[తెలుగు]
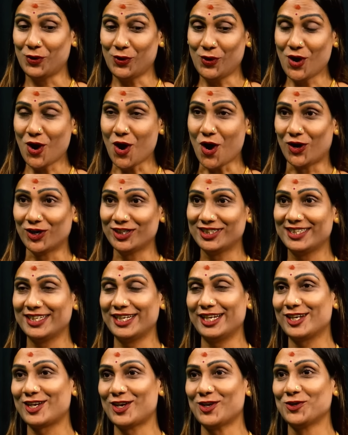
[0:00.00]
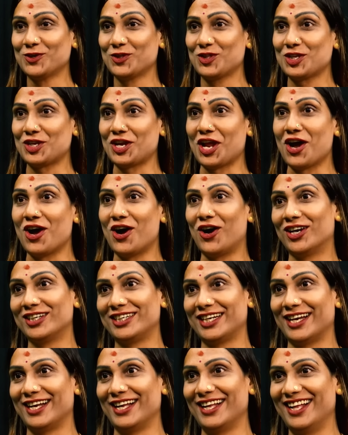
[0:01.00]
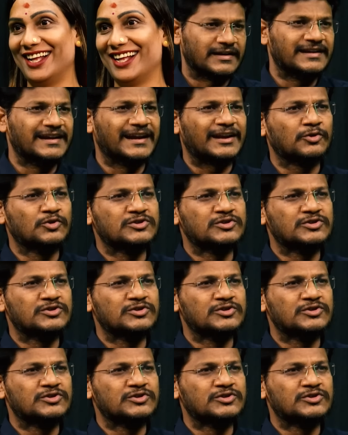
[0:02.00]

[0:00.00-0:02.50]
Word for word: ఓ హాట్ సీట్ లో కూర్చున్న హాట్ నిన్నటి